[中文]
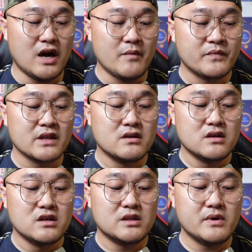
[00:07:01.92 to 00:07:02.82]
哈。
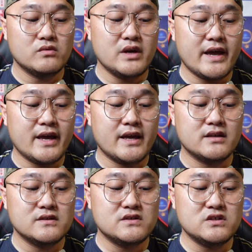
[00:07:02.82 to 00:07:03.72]
那么武
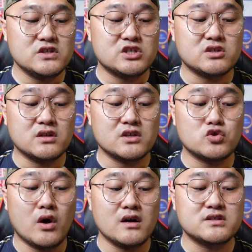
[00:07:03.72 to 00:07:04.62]
磊至此呢，
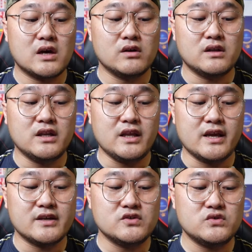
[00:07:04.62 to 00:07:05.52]
创造了
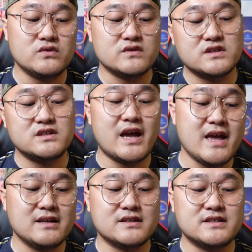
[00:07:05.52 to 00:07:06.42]
连续
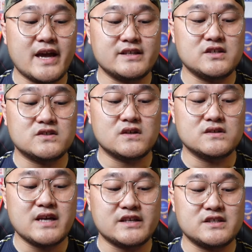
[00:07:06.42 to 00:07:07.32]
三个赛季
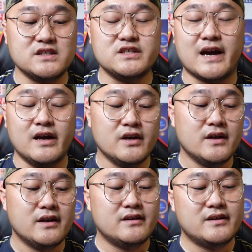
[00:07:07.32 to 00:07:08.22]
征战西甲。
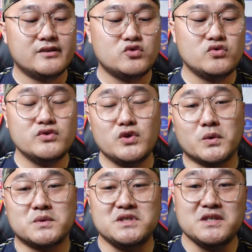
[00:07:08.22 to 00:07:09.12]
呃，均
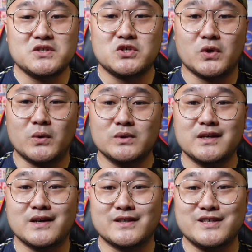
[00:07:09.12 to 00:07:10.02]
有进球
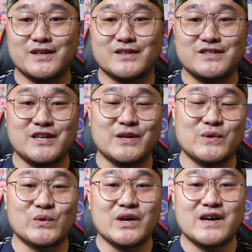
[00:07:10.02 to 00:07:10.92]
的这个记
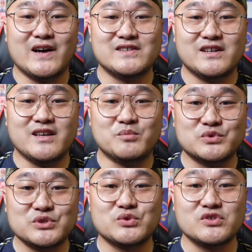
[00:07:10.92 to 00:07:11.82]
录，哈，这个也不
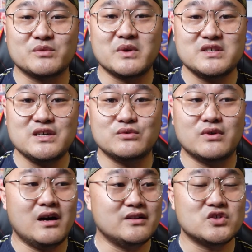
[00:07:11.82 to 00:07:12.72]
是说什么记录，
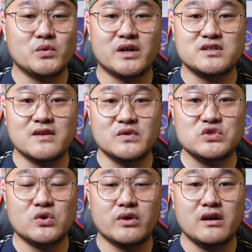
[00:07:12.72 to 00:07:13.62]
哈，你作为一个前锋
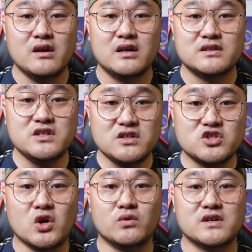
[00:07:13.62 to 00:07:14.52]
球员，进
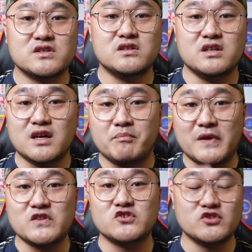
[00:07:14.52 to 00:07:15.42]
球呢是你一个
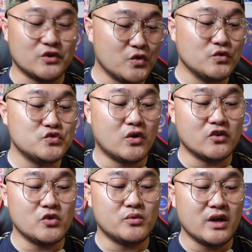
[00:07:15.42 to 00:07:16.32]
本职的工作，
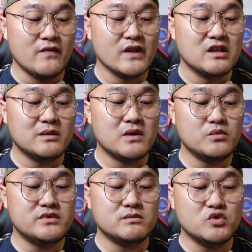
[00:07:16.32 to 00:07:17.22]
对不对？那么
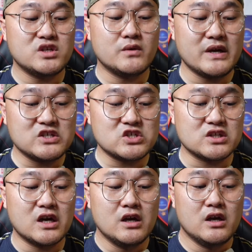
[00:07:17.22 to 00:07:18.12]
目前目前为止
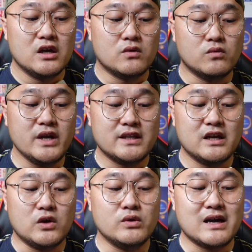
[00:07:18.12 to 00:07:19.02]
呢，吴磊的
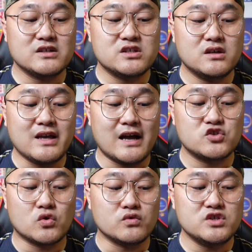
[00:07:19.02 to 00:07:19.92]
留洋生涯
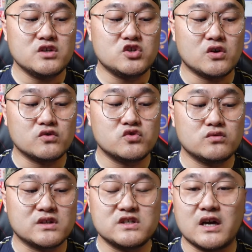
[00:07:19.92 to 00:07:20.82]
总进球
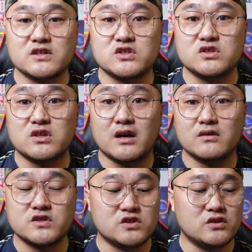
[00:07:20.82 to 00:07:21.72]
数呢上至
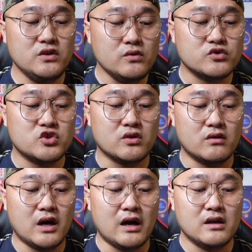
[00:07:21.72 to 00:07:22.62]
到十六球
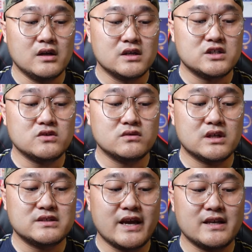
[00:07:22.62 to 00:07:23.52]
啊，其中
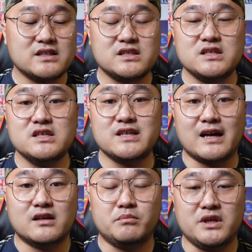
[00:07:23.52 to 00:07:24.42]
呢在西
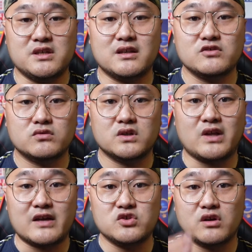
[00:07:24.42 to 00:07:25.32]
甲的比赛当中呢
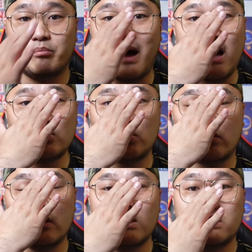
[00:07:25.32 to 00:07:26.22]
打进了八球，
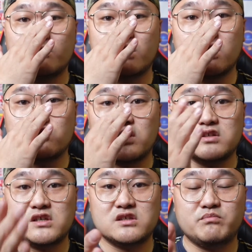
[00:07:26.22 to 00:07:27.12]
那么可以说到，
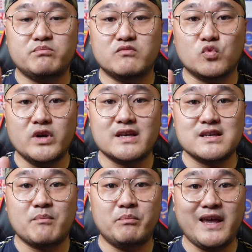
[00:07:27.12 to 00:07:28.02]
其实吴磊
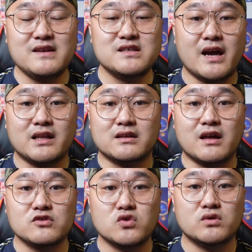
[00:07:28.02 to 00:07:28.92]
在杯赛的
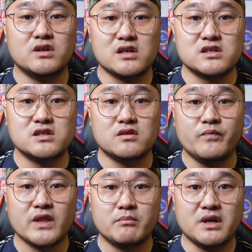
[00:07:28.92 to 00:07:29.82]
当中呢也是
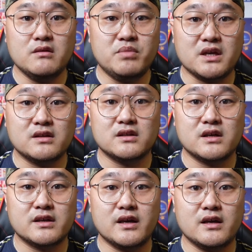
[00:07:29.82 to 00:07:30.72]
频频的
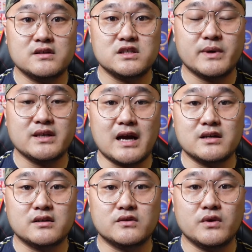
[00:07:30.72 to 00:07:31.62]
呢给西班牙
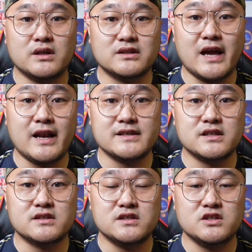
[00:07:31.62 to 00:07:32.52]
人队呢带来
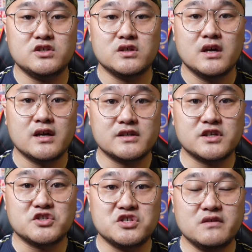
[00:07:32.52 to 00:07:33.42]
这个积呃
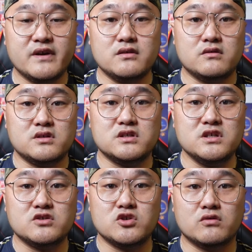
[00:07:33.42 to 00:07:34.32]
这个积分以及
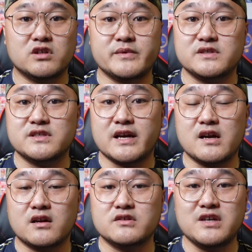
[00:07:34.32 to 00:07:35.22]
进球，特别是在
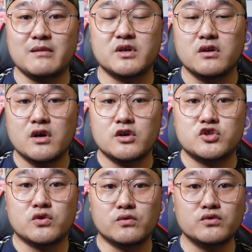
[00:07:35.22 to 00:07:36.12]
刚刚加盟
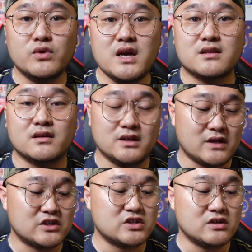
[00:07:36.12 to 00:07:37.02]
球队的那
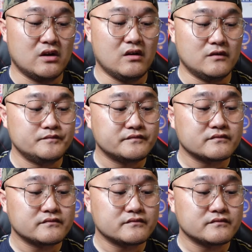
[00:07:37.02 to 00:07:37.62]
段时候。